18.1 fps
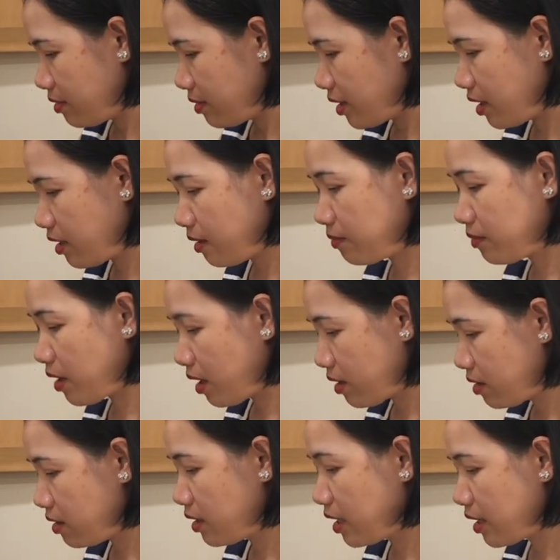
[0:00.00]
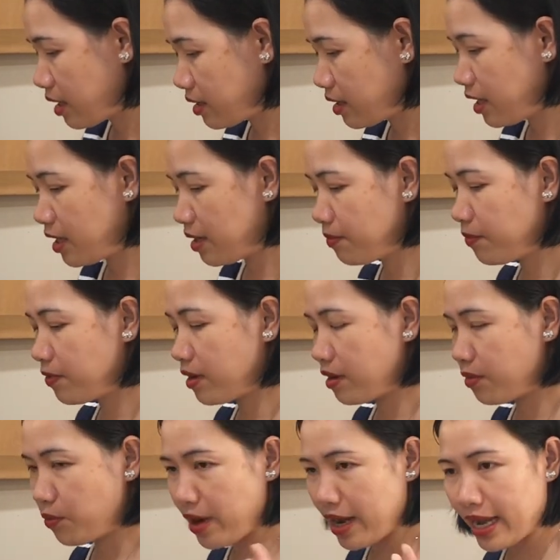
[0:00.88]
nên ông có những cái kinh nghiệm
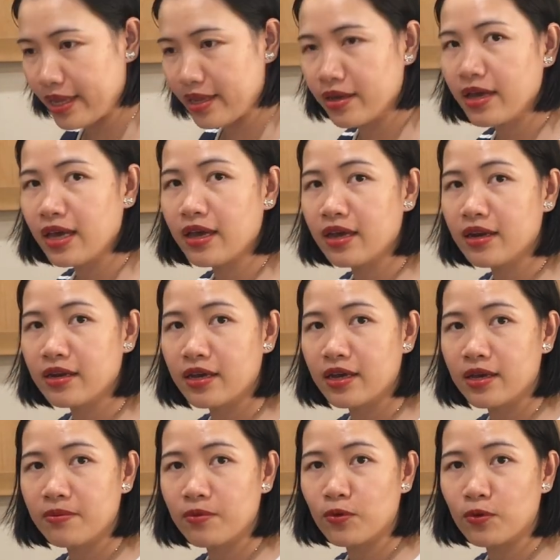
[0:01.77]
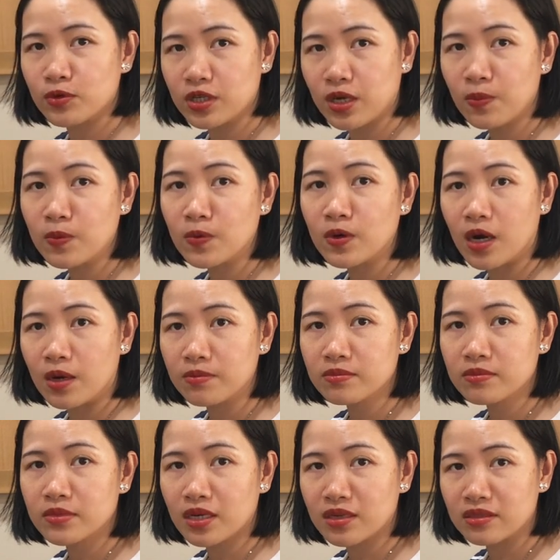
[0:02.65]
vừa qua những cái kinh nghiệm cuộc sống của
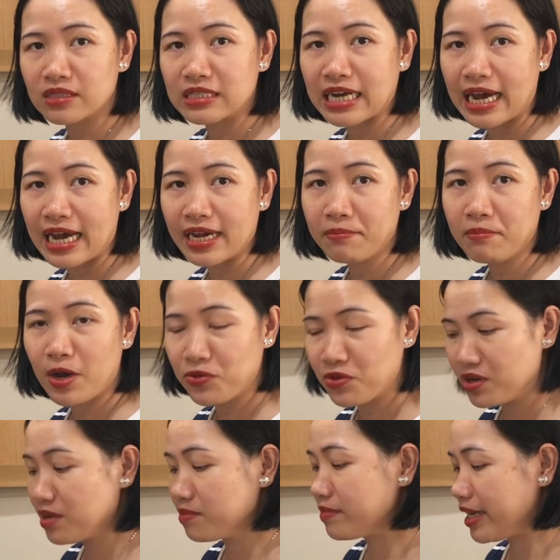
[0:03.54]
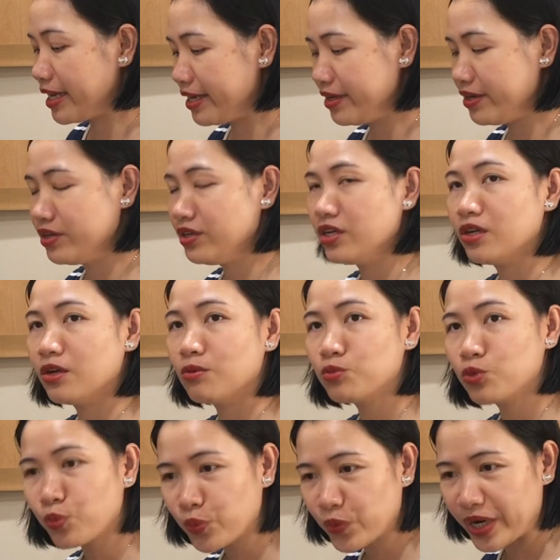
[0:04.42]
ông từng trải bao nhiêu năm nay nữa nên
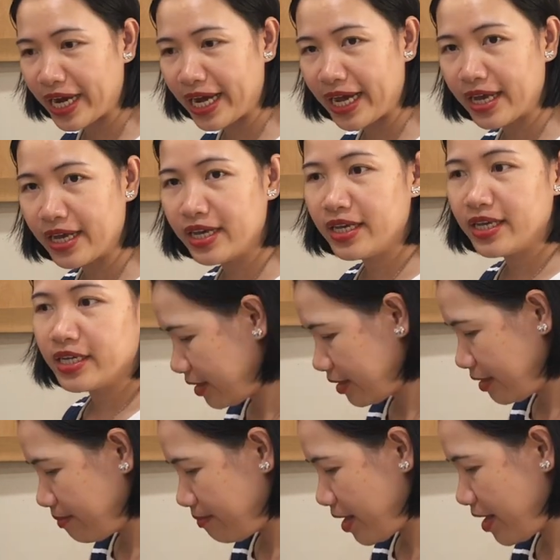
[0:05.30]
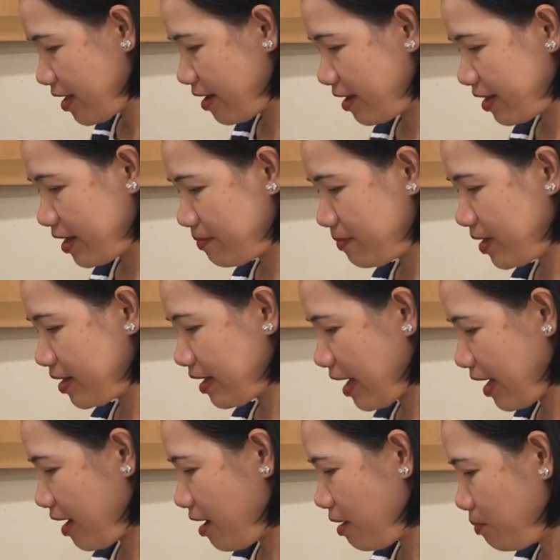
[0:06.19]
ông rút ra bây giờ thì mình
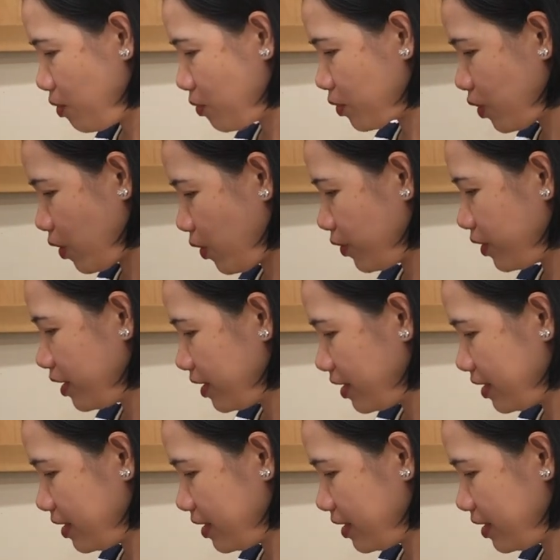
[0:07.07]
đã có một nồi